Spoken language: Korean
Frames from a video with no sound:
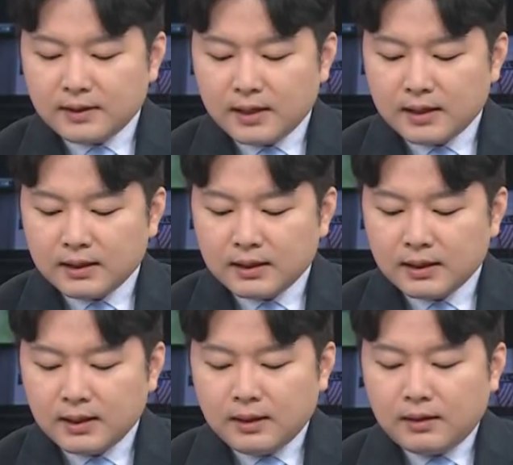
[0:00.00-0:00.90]
상황이
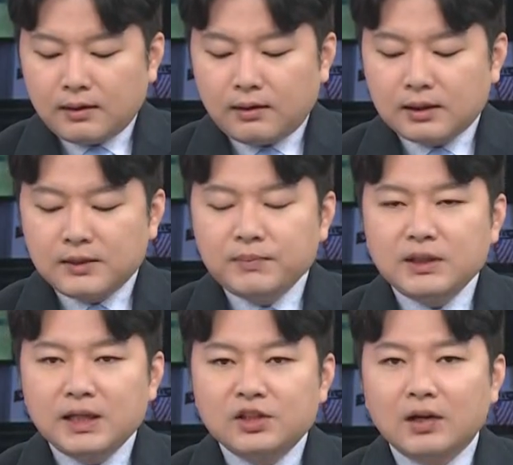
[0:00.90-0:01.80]
어,
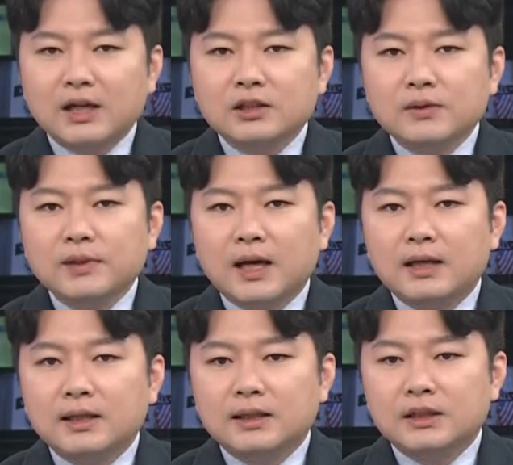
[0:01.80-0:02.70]
금리의 전환점을
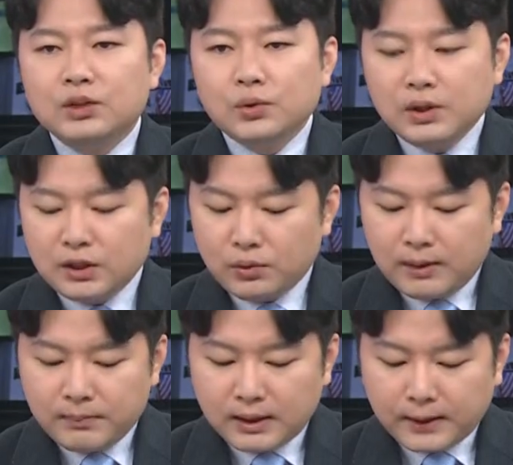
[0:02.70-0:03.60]
알리는 신호이기도
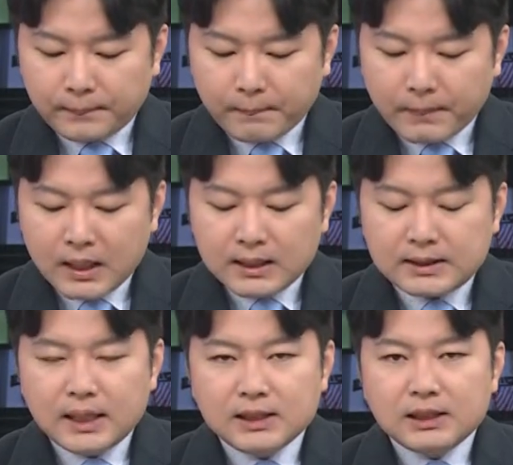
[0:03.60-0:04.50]
합니다.
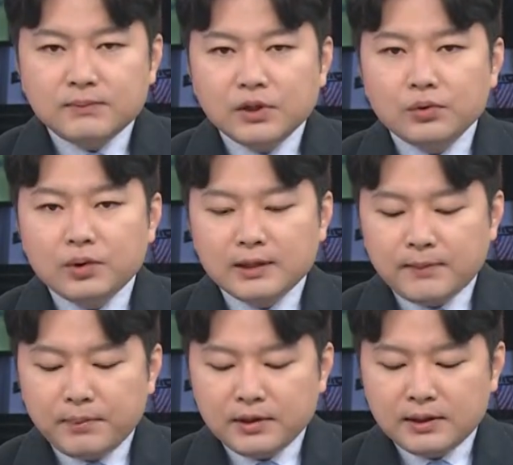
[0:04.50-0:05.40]
지난 20년 동안
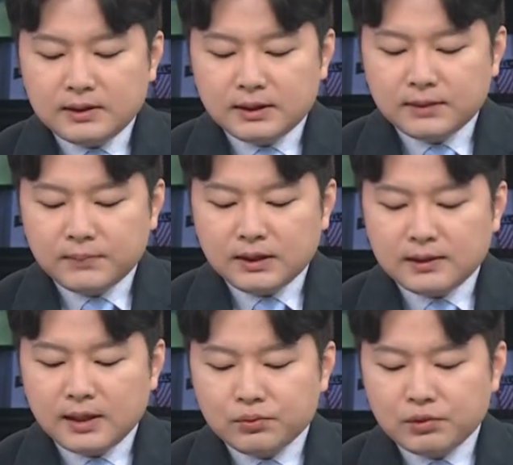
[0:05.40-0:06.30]
3% 금리
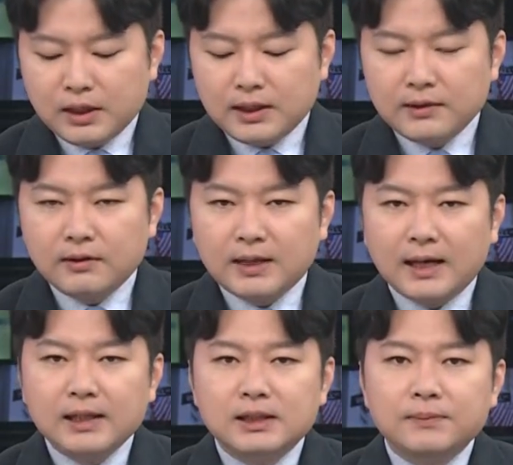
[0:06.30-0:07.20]
이상 구간에서
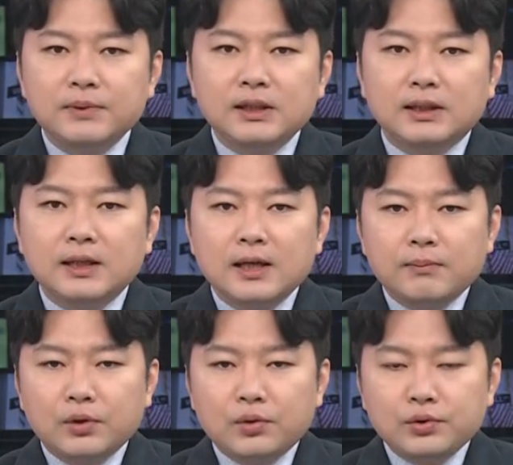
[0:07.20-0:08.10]
당일 금리
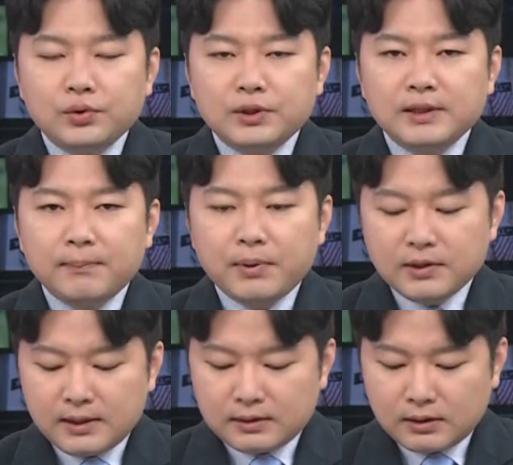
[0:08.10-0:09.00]
변동률이
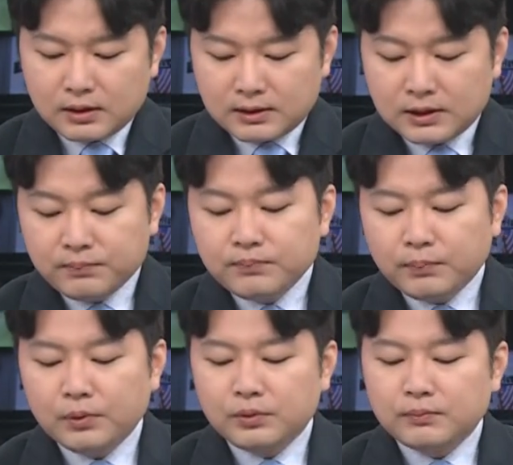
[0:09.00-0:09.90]
3%, 금
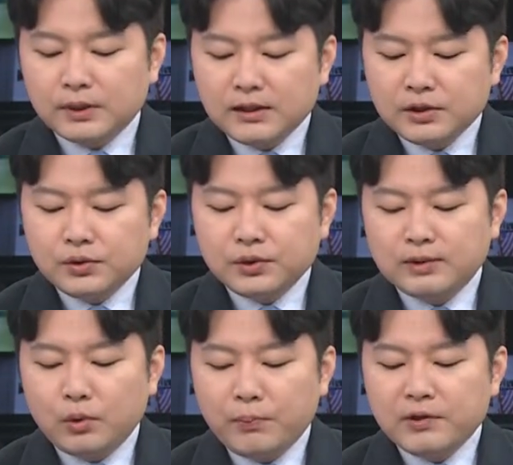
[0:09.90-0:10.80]
본, 상승률이
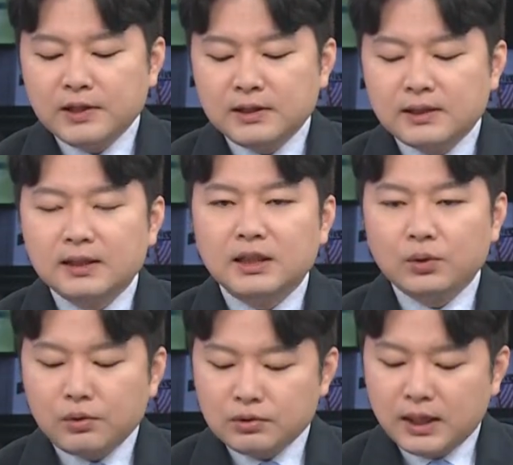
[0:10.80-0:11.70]
5% 이상을
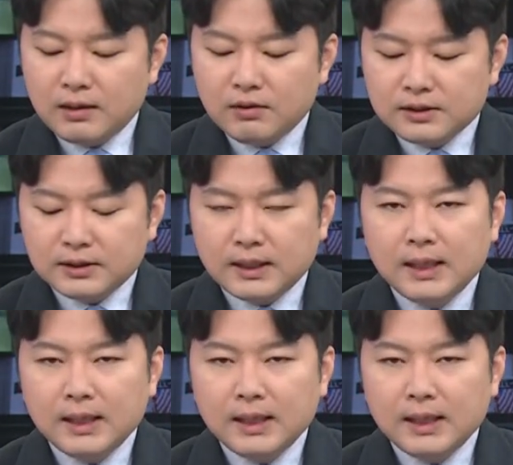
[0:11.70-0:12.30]
기록을 한 것은